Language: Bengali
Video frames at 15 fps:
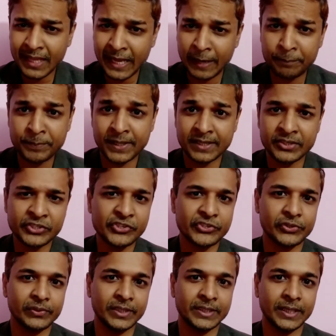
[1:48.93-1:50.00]
আপনার
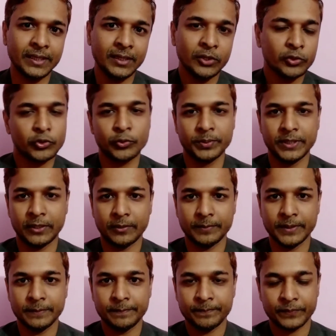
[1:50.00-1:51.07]
ডিসিশন নিতে সুবিধা হবে
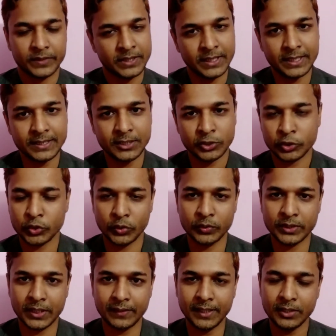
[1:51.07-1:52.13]
ঠিক আছে তো চলুন
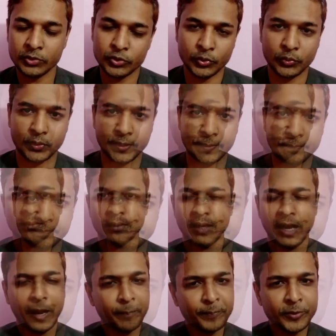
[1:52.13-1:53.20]
তাহলে শুরু করি
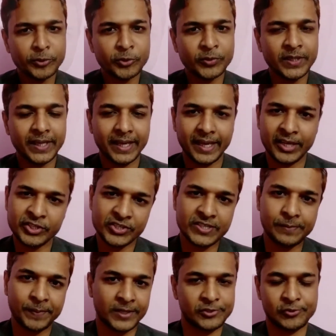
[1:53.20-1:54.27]
আপনি যদি এসএসসি
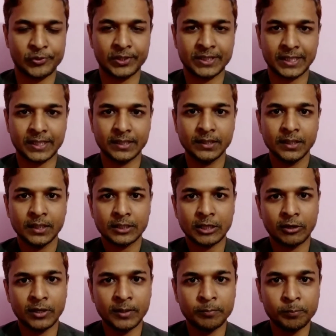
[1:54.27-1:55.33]
পাস করে থাকেন
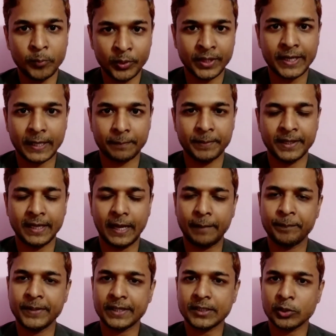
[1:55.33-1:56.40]
তাহলে মনে রাখবেন
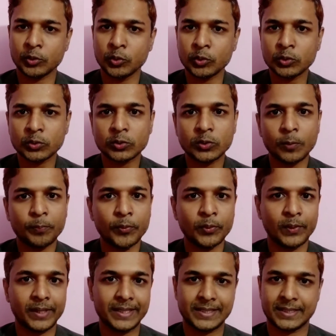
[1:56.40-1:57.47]
আপনি একটা গুরুত্বপূর্ণ
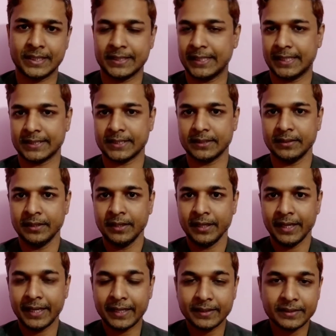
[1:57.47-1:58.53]
স্টেজে আছেন
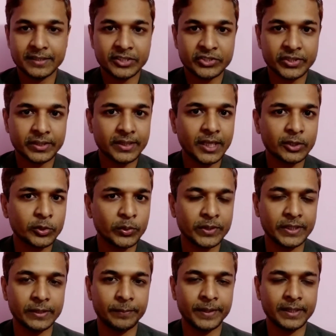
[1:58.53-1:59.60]
এখানে যে সিদ্ধান্তটি
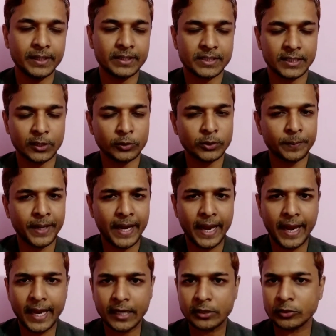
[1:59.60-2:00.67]
নেবেন সেটা হতে হবে
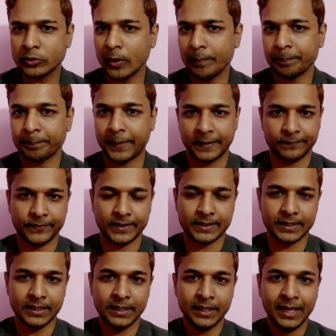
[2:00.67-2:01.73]
একদম পারফেক্ট
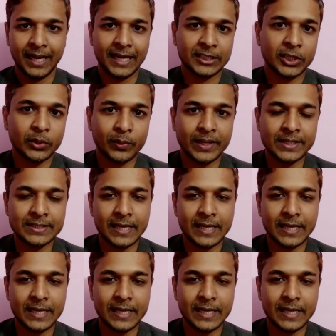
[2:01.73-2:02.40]
আদারওয়াইজ